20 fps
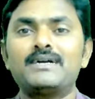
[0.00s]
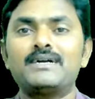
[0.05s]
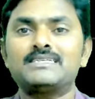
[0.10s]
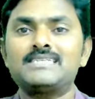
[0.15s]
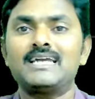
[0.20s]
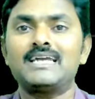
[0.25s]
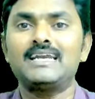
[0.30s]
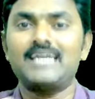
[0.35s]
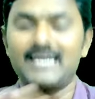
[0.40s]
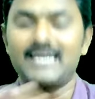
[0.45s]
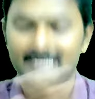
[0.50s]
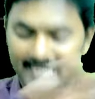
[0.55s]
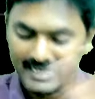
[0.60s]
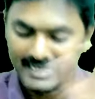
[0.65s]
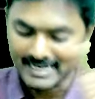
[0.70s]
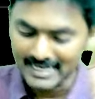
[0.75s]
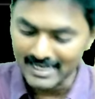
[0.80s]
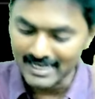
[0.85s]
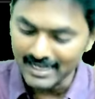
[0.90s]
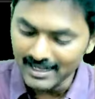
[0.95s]
పర్సెంట్ అంటే
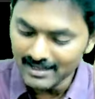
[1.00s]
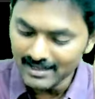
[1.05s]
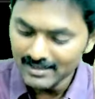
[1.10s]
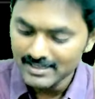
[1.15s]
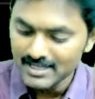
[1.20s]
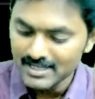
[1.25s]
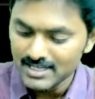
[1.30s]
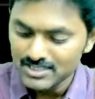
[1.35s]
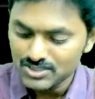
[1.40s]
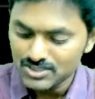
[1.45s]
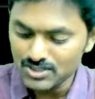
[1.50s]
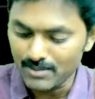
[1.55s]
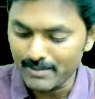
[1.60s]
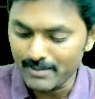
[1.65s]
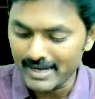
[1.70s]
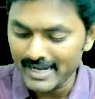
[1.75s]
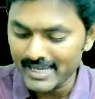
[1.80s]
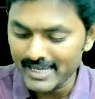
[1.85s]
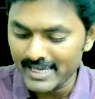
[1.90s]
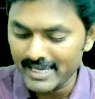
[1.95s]
కనుక సో
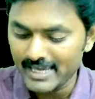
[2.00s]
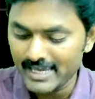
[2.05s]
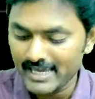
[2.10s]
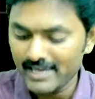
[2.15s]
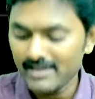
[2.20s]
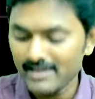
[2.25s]
మనకి